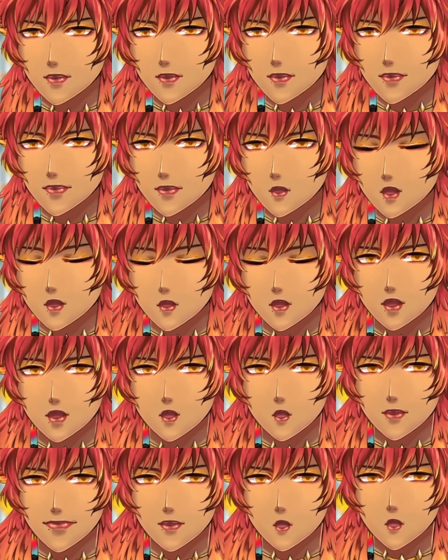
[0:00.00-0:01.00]
ในหัวก็
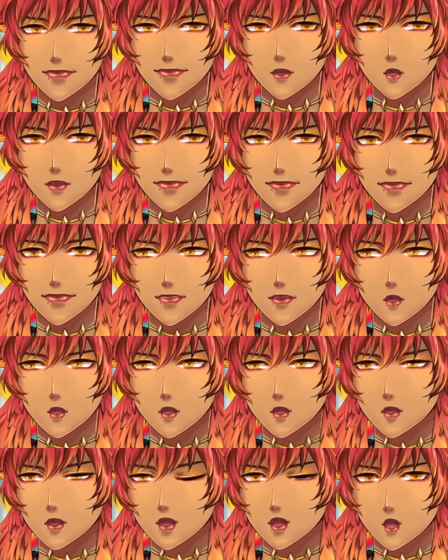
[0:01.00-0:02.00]
จะมีแต่แบบ ค
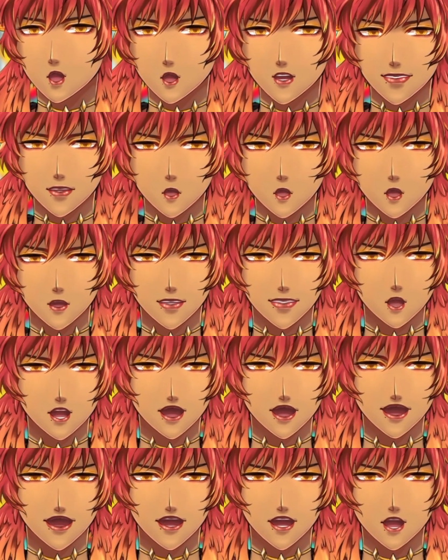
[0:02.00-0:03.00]
นติดตามเราชอบอะไร
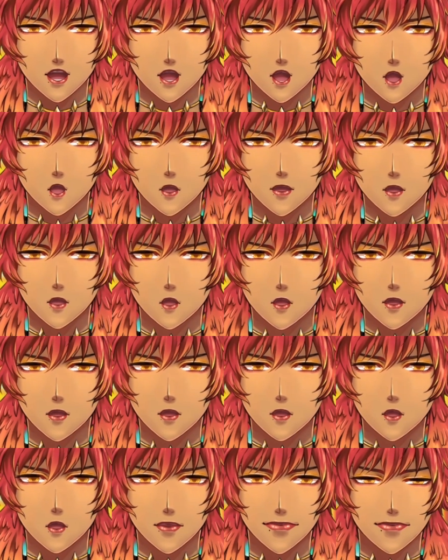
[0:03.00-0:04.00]

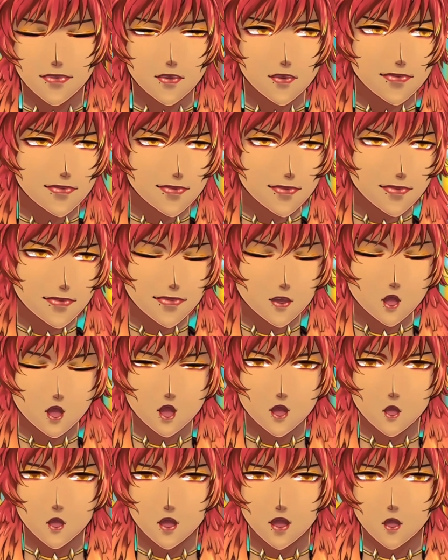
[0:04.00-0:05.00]
ผู้คนส่วนใหญ่
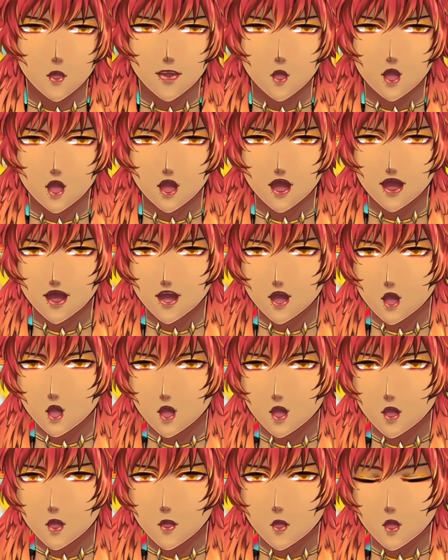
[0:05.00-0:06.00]
ชอบอะไร
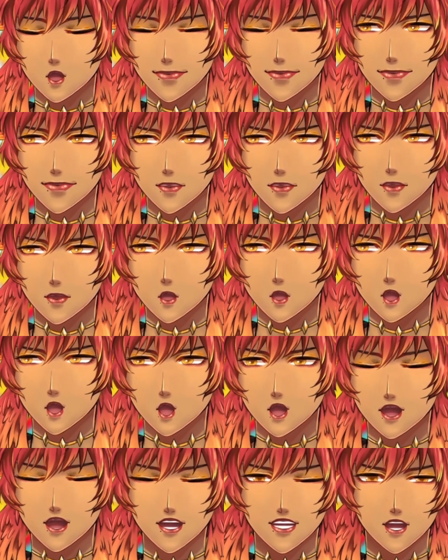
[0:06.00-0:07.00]
เราทำตัวได้
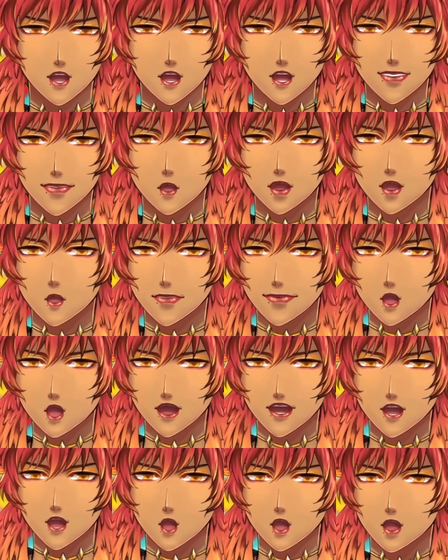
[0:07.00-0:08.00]
ดีพอไหม
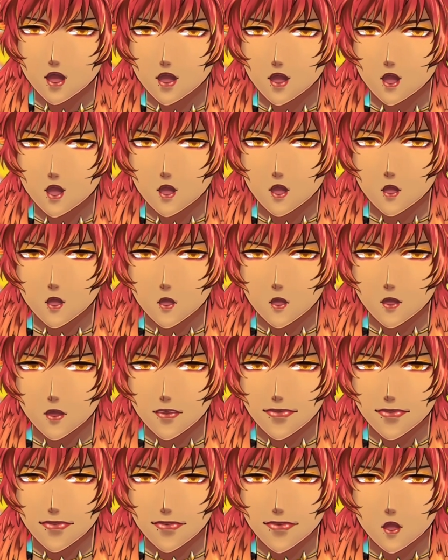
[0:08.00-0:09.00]
คือ
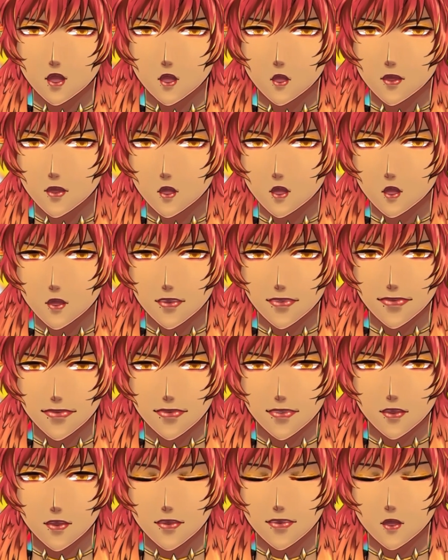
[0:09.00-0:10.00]
ในหัวหนู
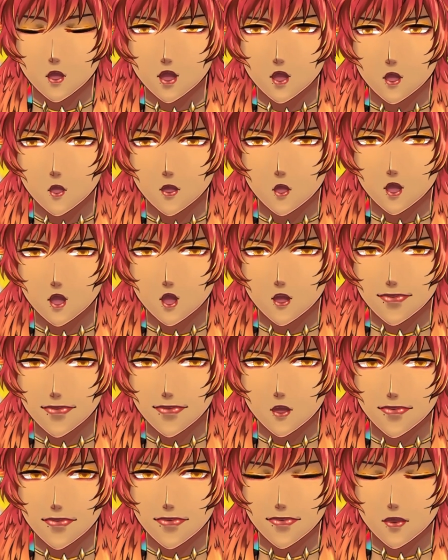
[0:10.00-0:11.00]
ทุกวันก็จะคิดแบ
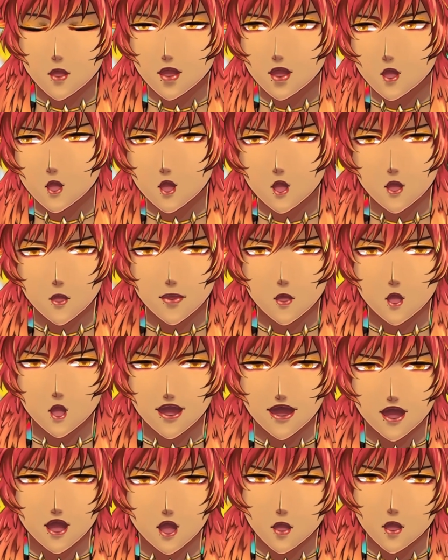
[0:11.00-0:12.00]
บ พวกเขาอยากดูอะไรกั
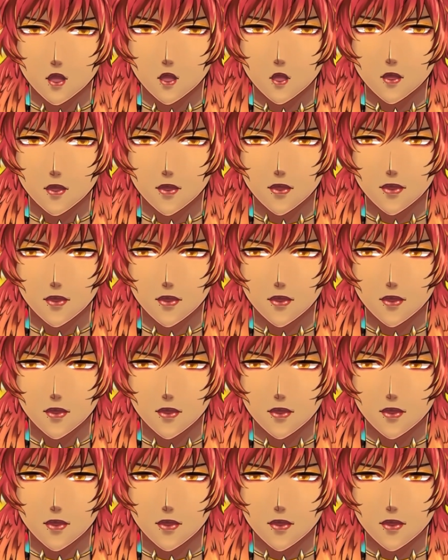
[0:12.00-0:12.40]
นนะ หนู